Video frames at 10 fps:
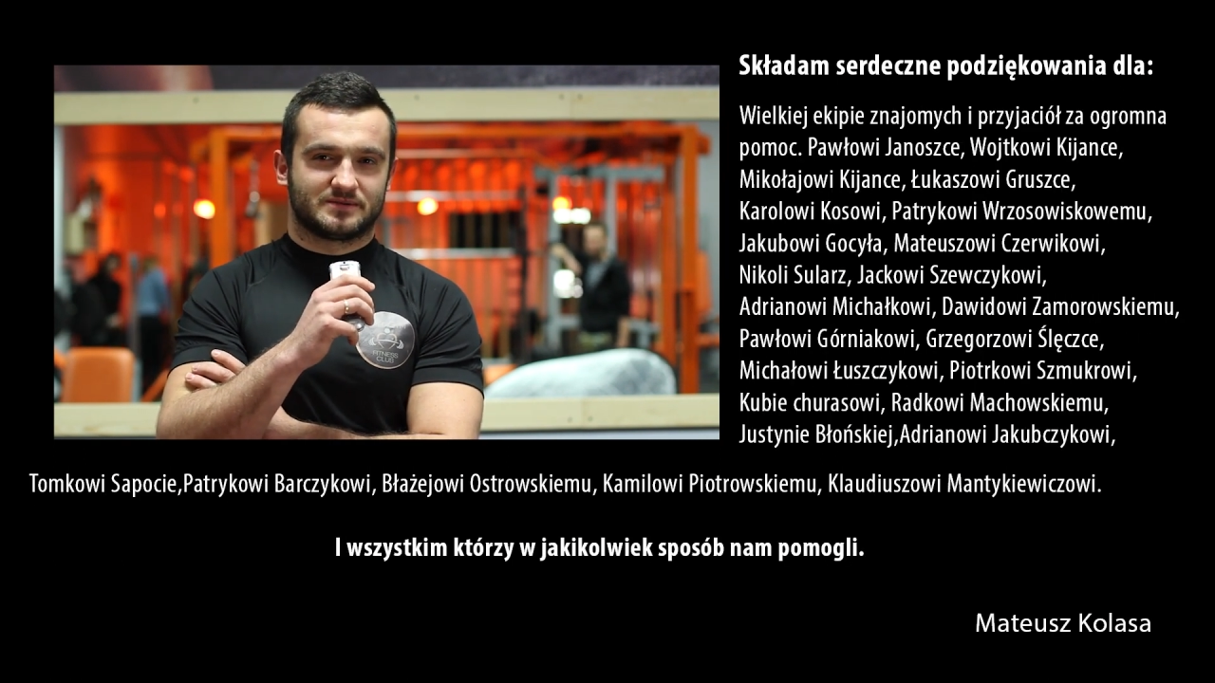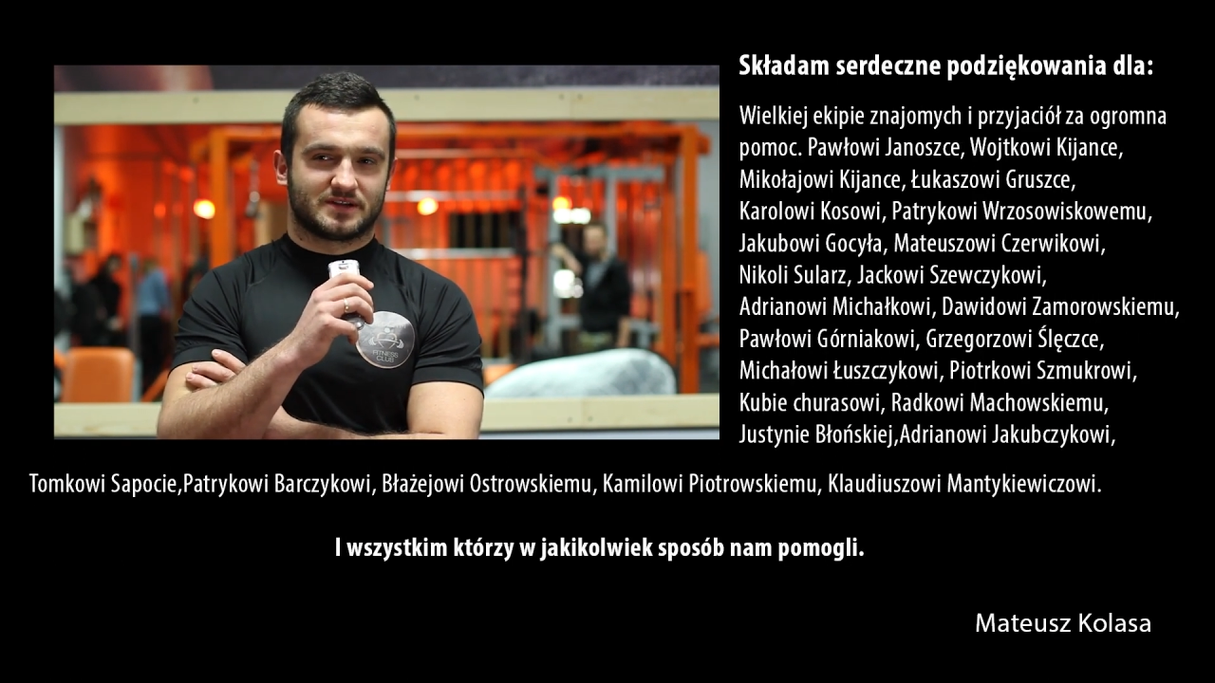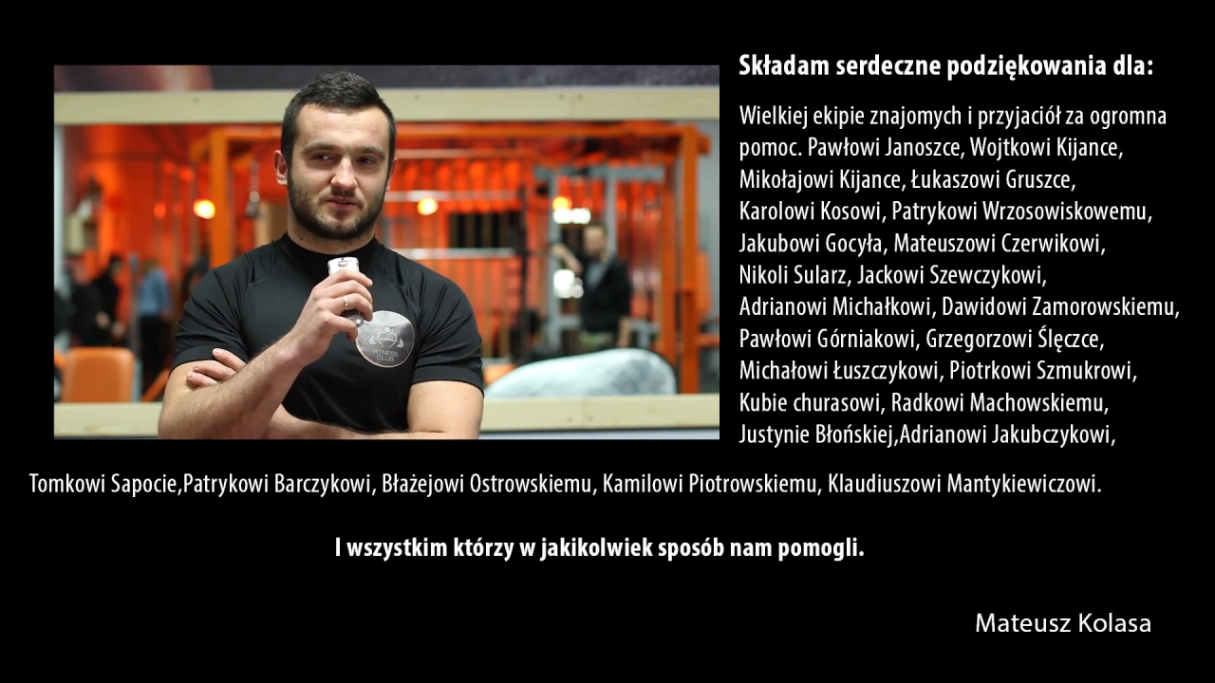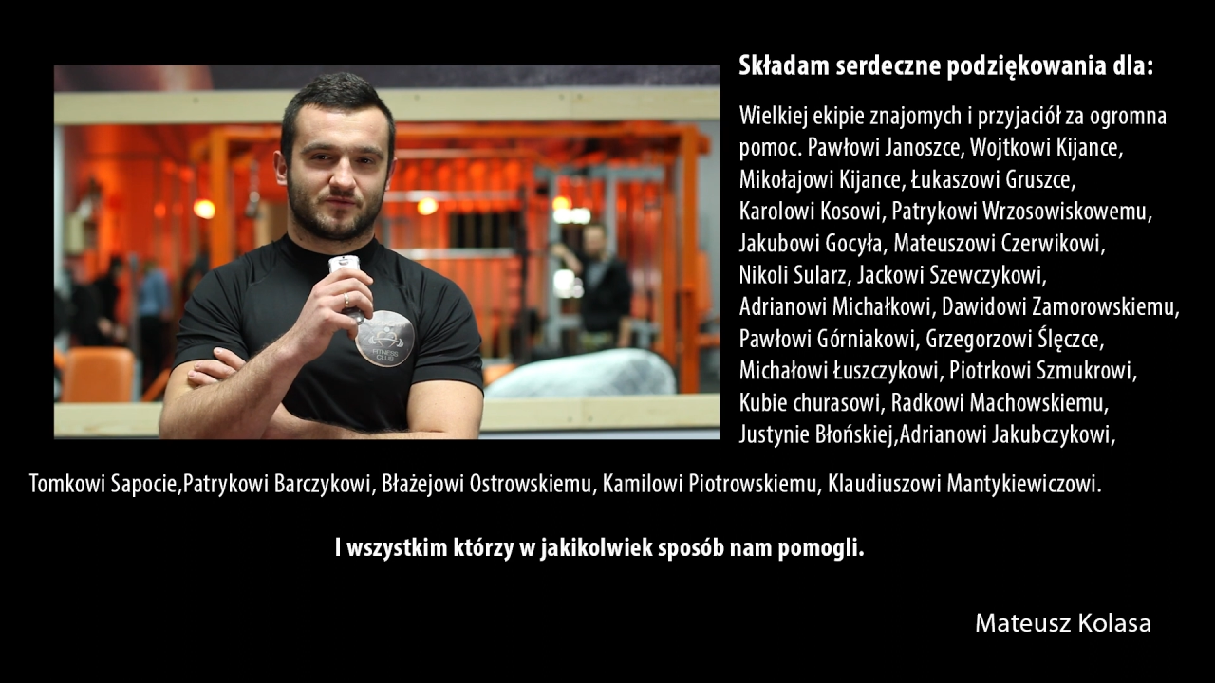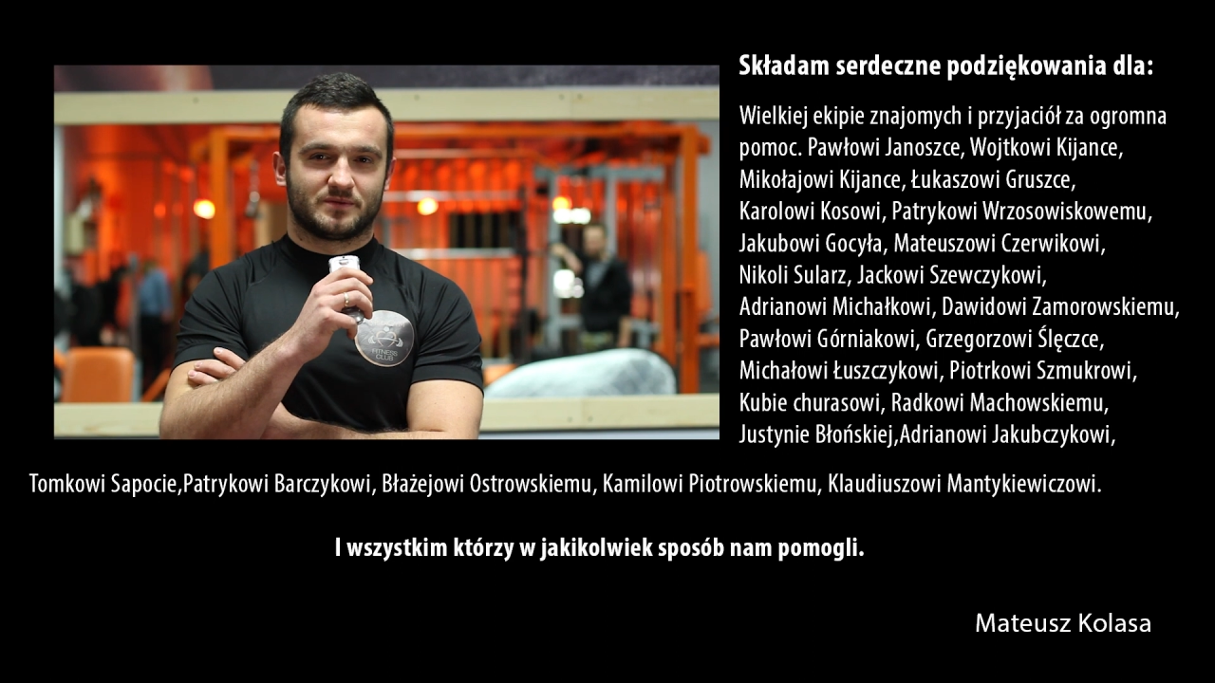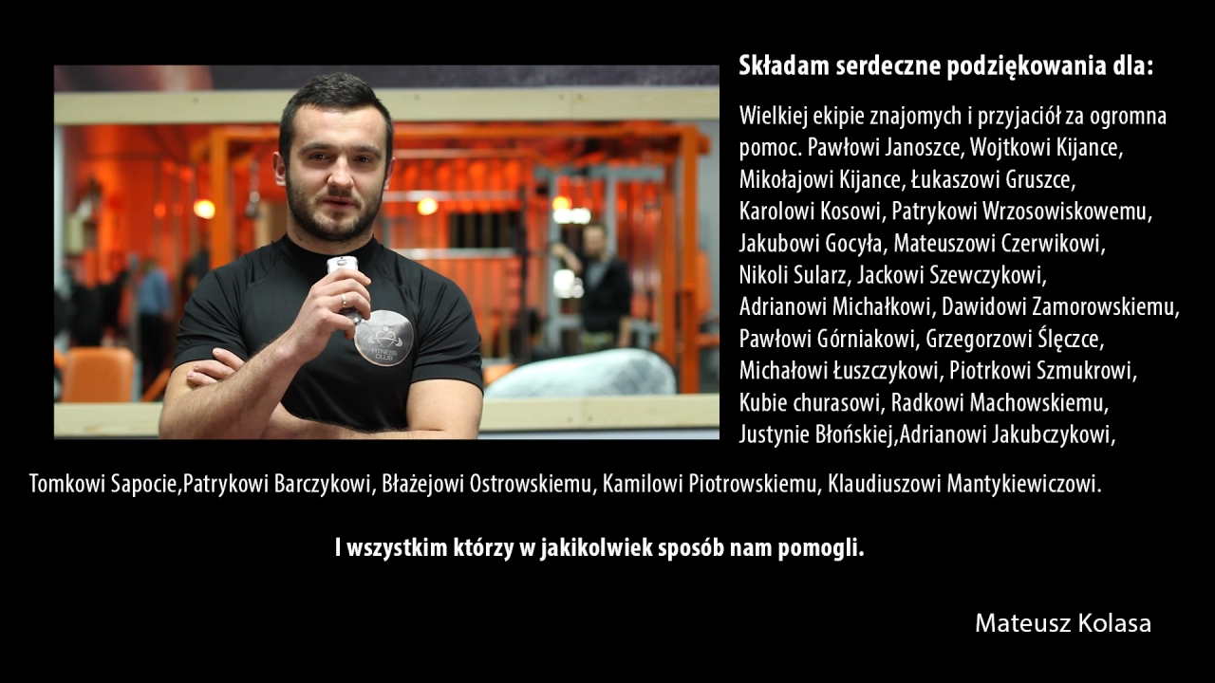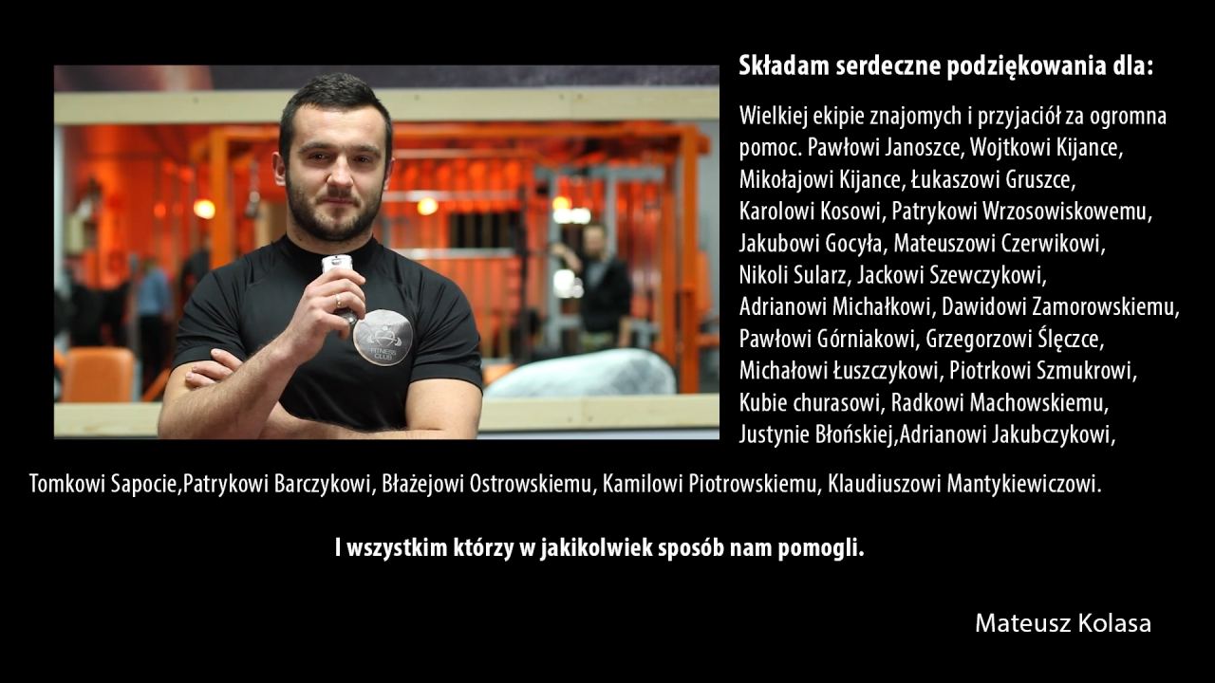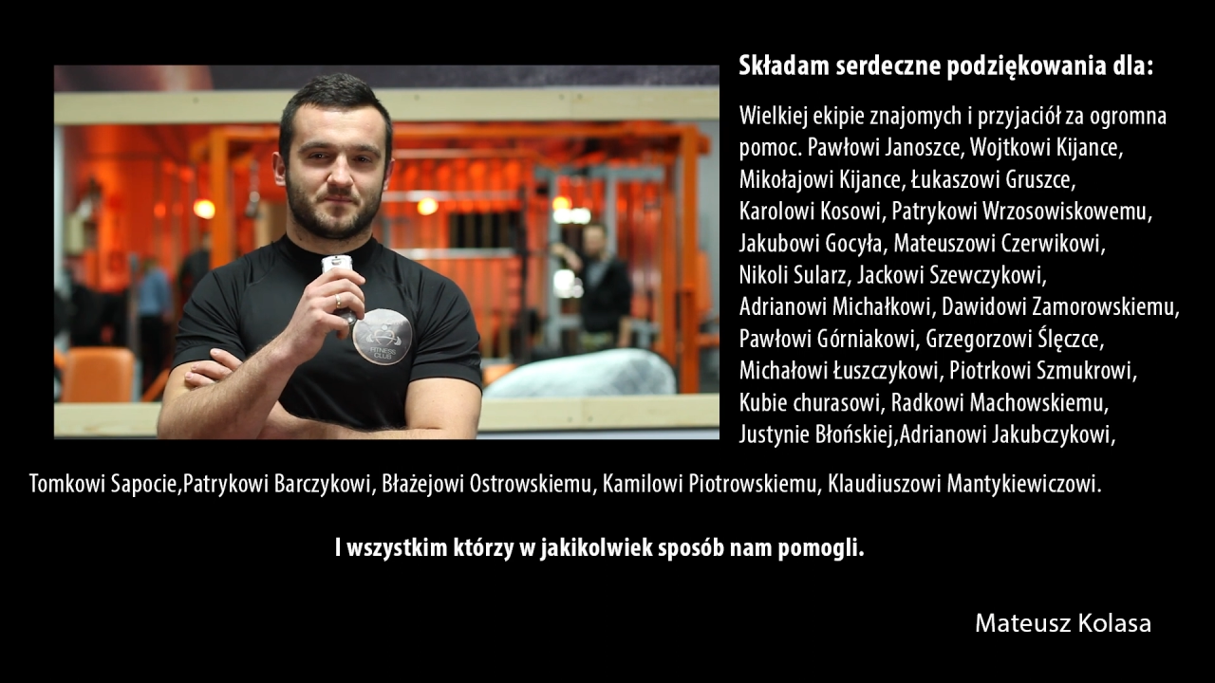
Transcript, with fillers: taką firmę